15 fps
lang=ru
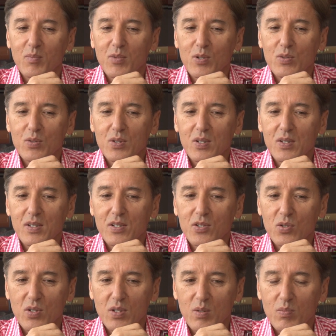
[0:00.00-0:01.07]
могу сказать,
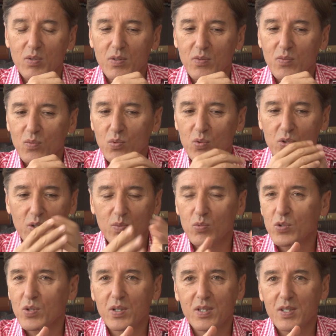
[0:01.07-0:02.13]
что я был в гуще
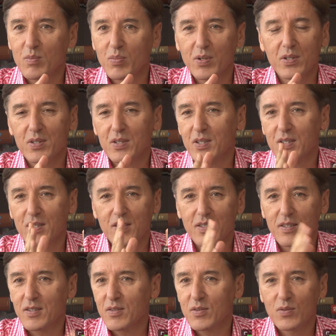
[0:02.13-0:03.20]
многих
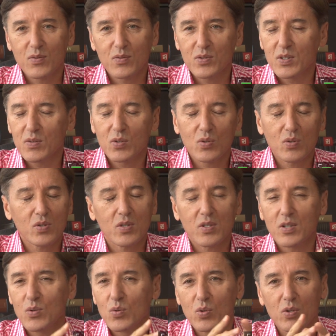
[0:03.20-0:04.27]
событий
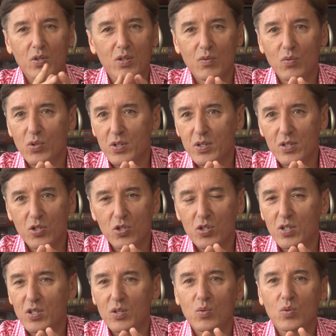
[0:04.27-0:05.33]
90-е годы,
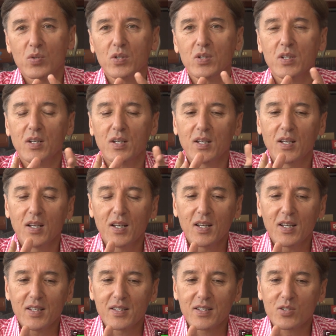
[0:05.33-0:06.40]
2000-е годы. Да?
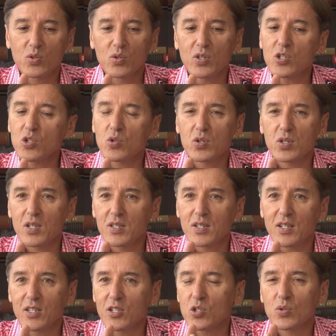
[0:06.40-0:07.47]
Так что есть что
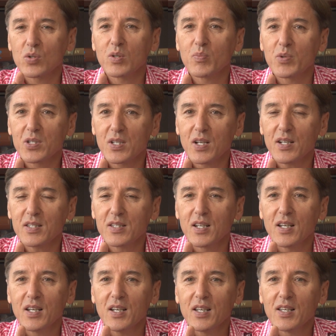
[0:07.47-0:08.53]
сказать, есть что написать.
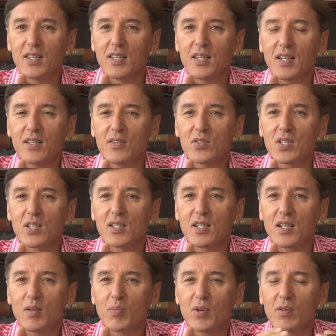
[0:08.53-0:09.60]
И я не
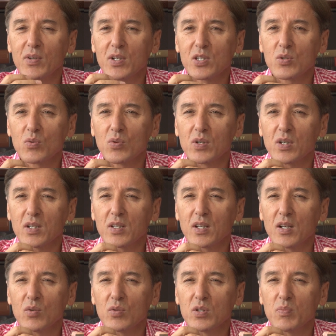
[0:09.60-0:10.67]
всегда приветствую, когда
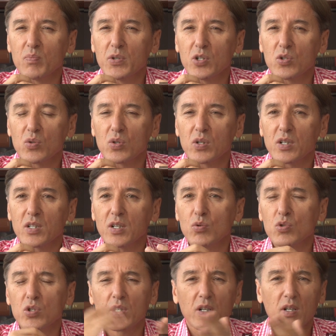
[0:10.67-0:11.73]
люди пишут, когда
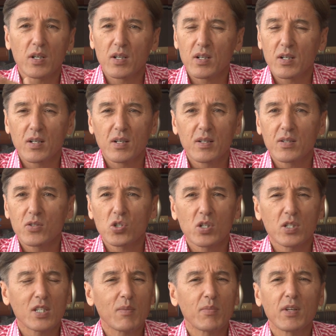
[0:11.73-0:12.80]
уже
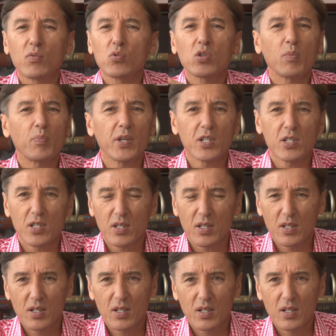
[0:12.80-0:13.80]
человек сам давно на пенсии,